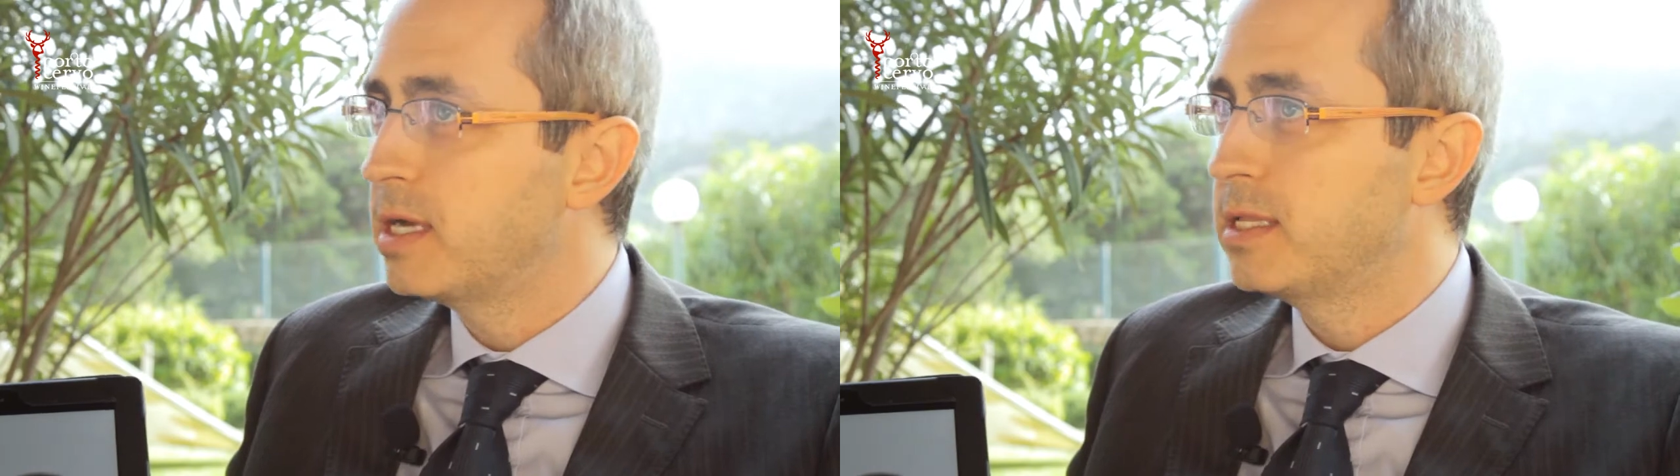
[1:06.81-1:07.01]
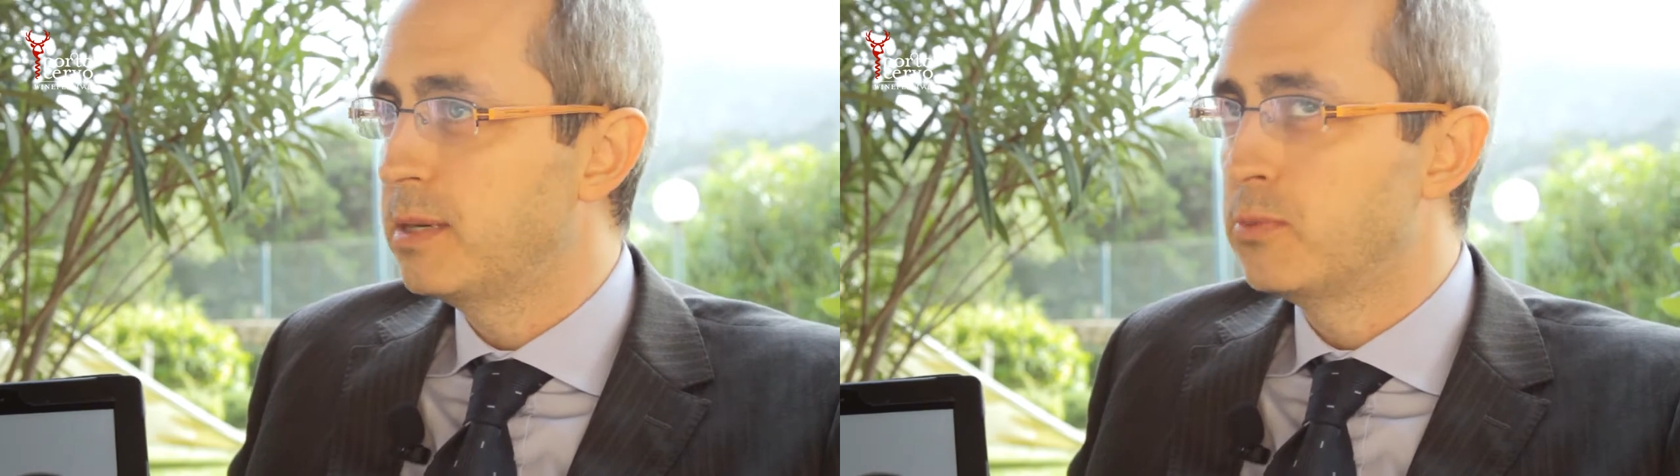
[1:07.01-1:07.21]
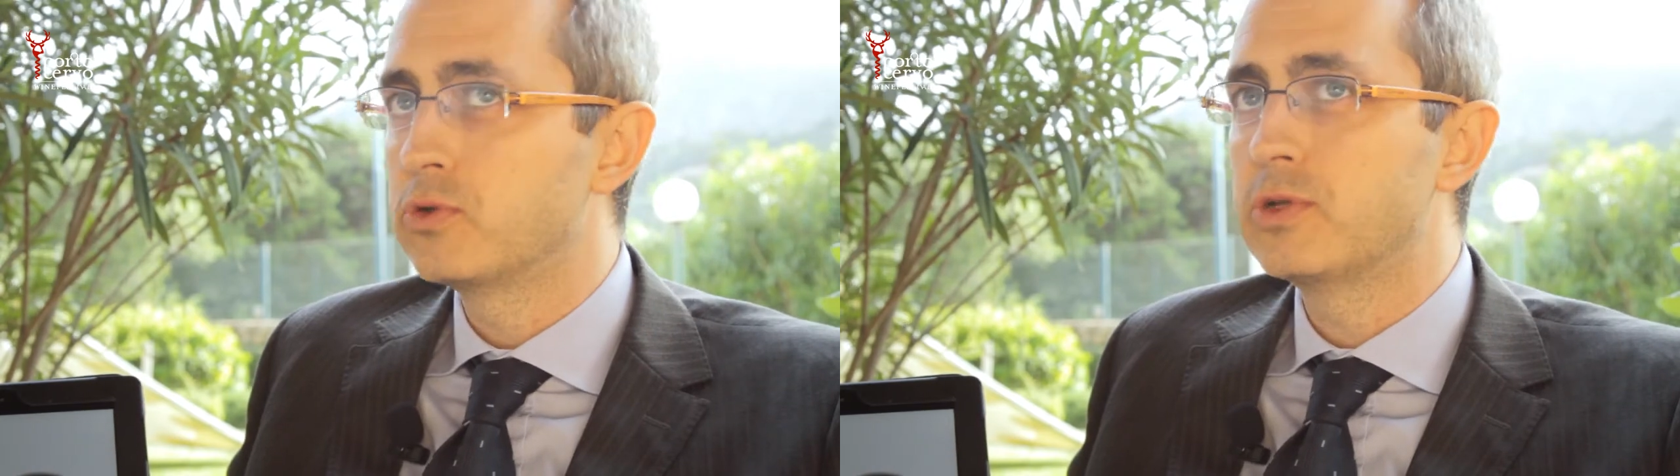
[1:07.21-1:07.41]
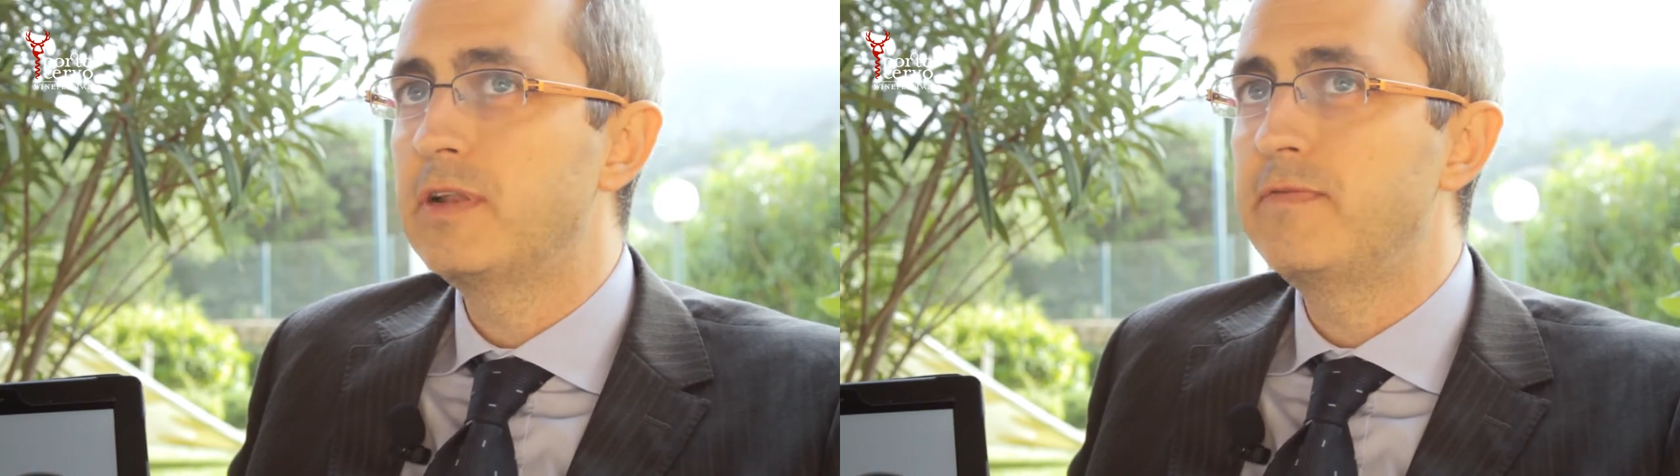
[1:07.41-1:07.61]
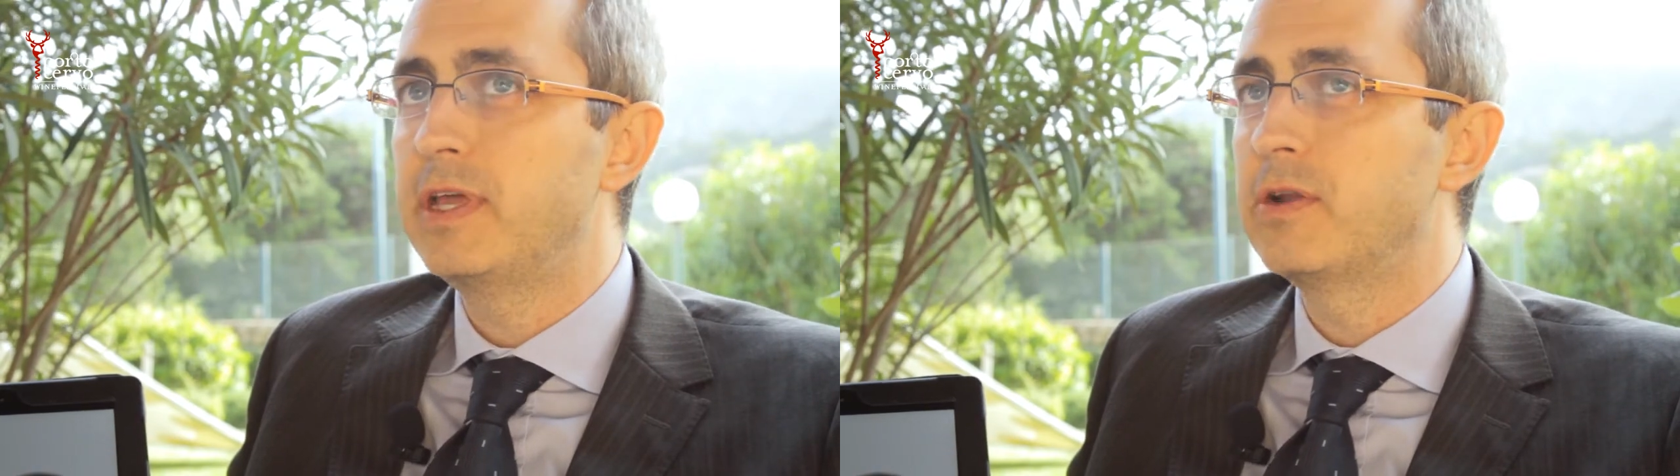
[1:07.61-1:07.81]
nel mondo
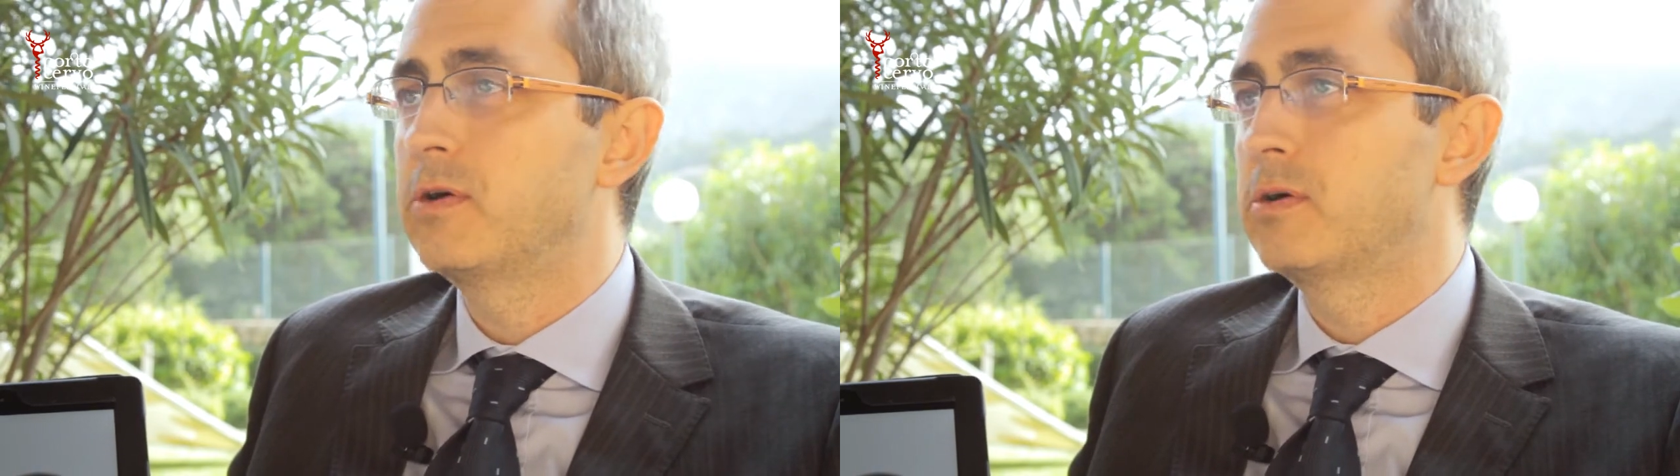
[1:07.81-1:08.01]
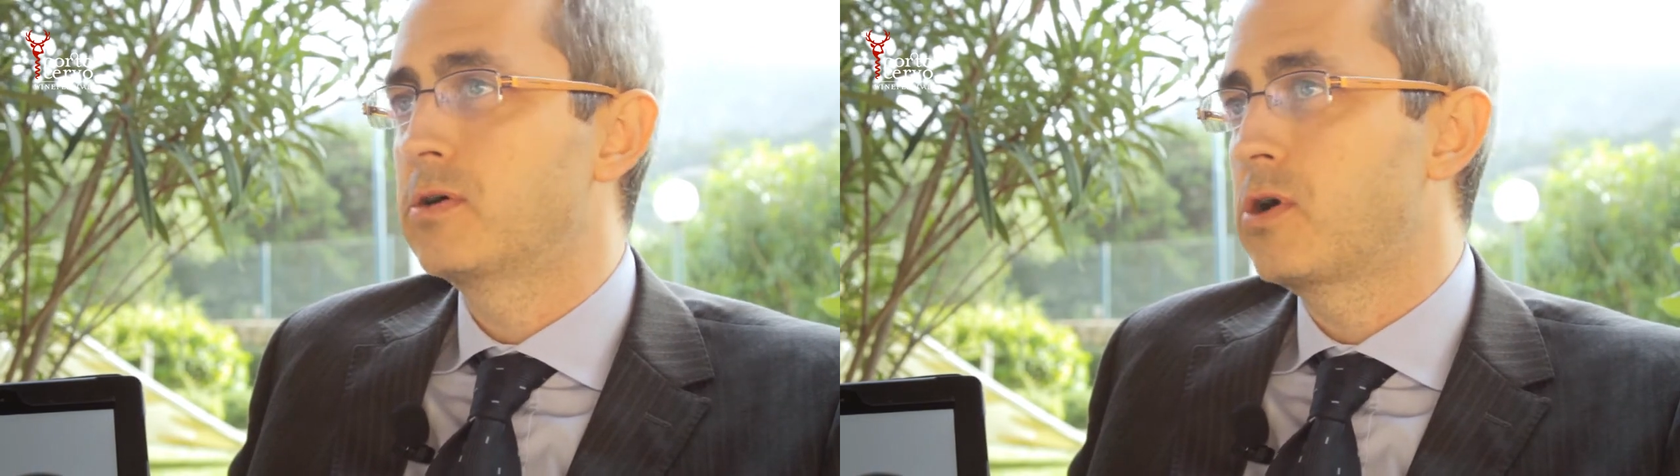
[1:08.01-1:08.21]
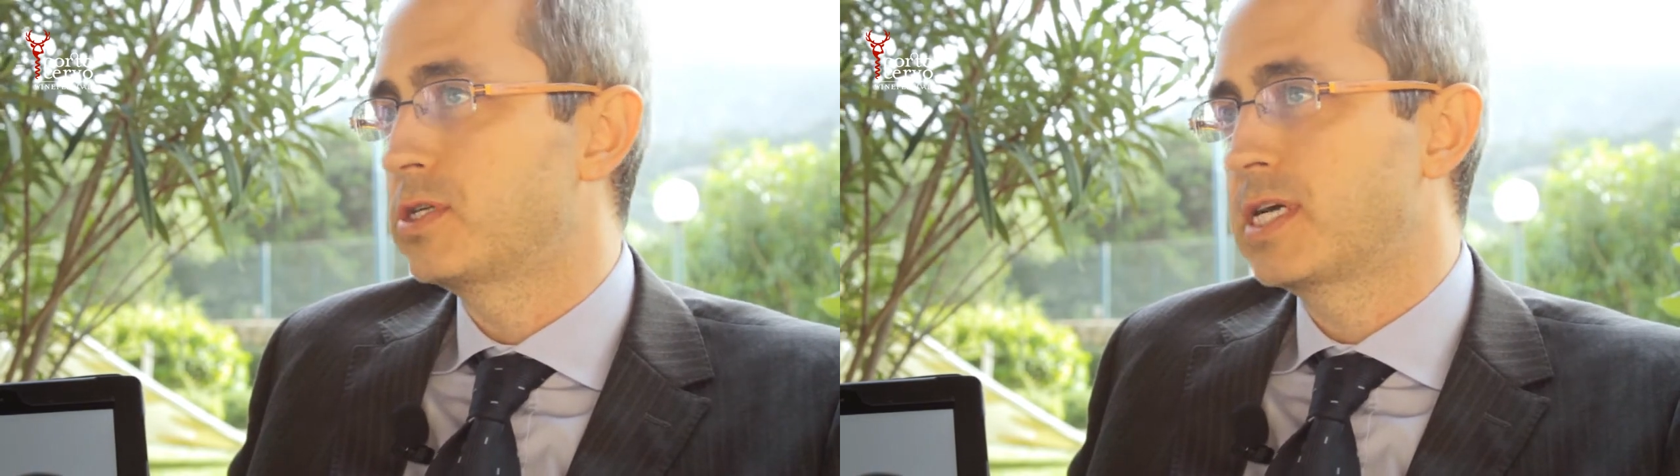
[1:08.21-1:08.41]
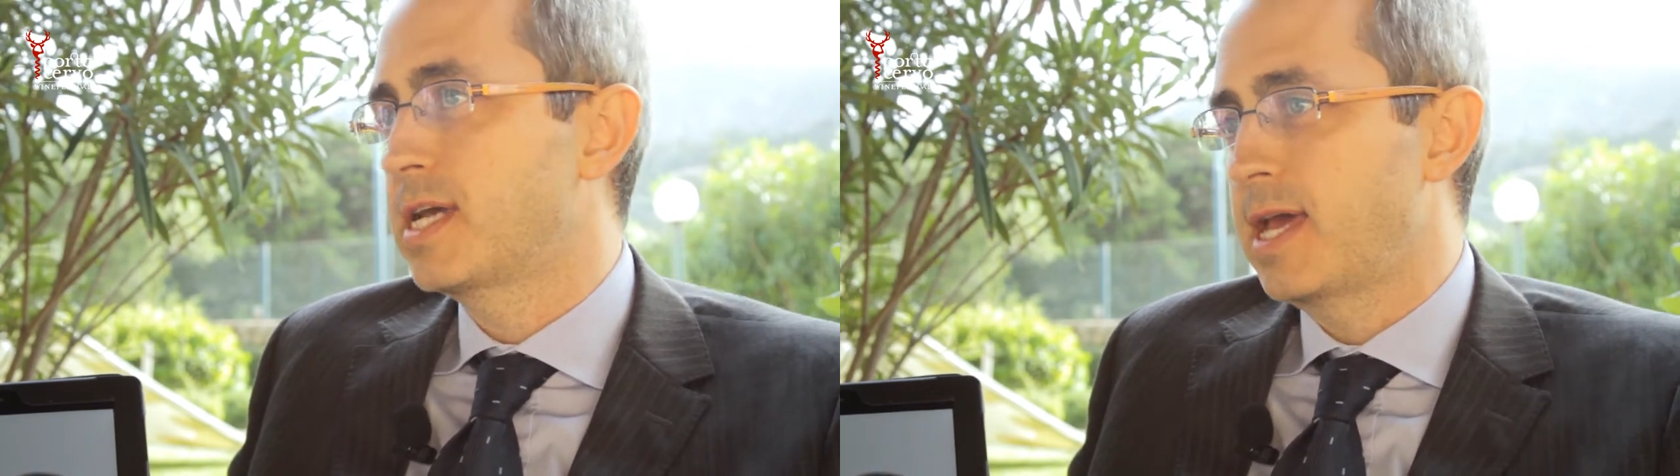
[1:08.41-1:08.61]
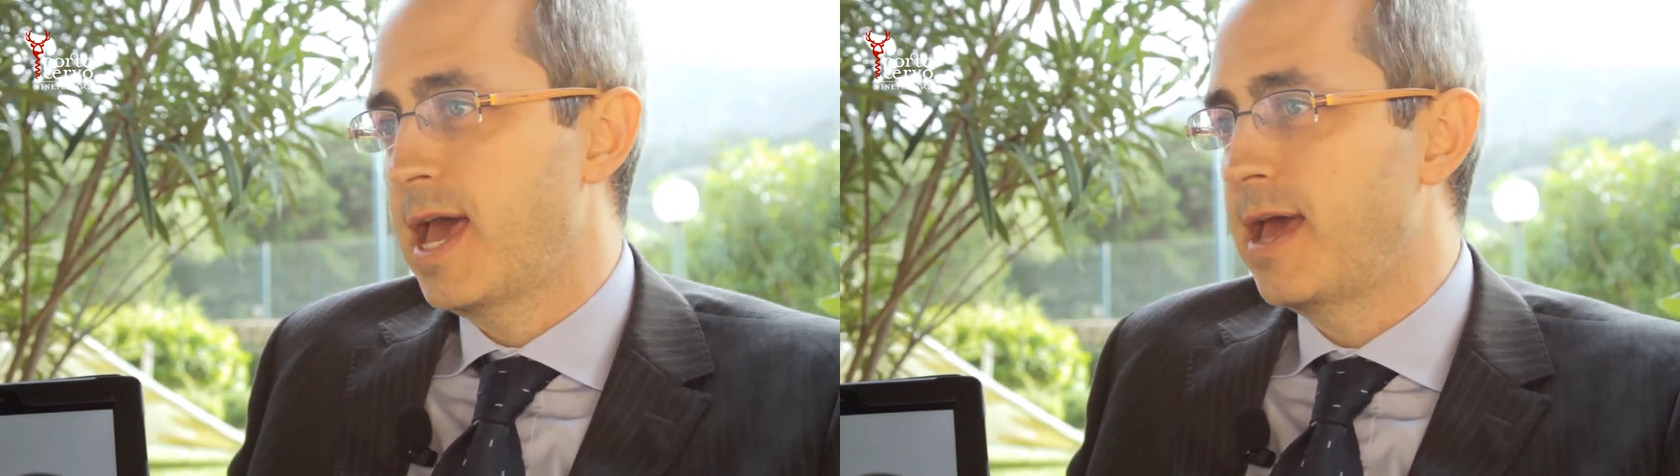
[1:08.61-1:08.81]
del vino, cosa
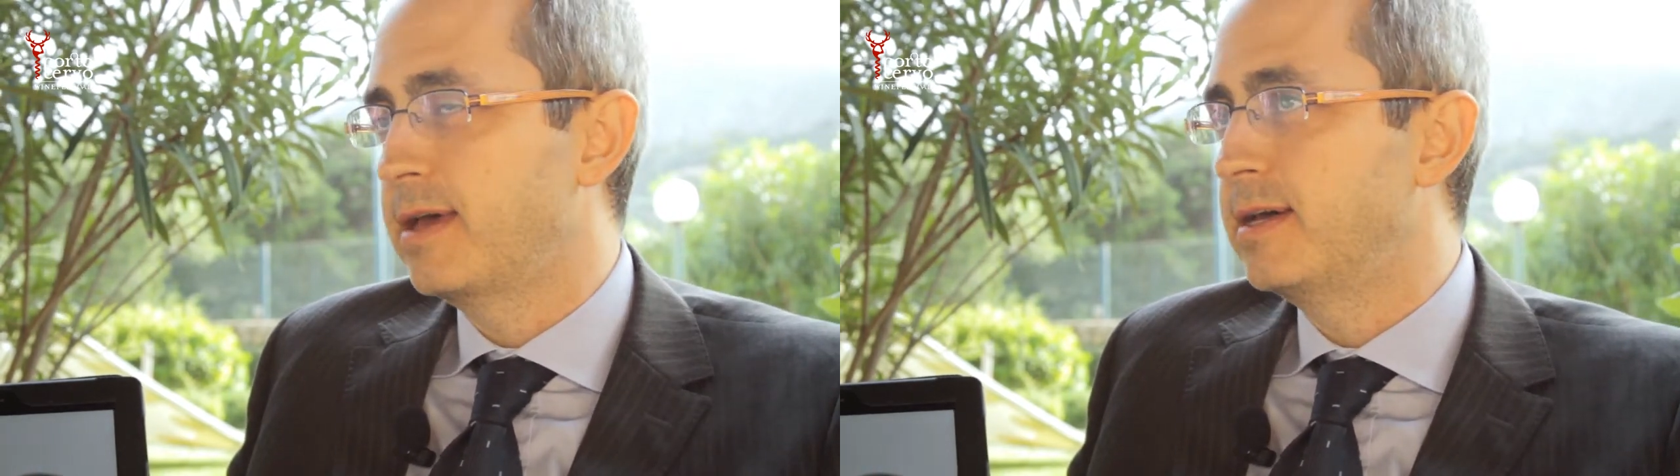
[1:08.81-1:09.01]
che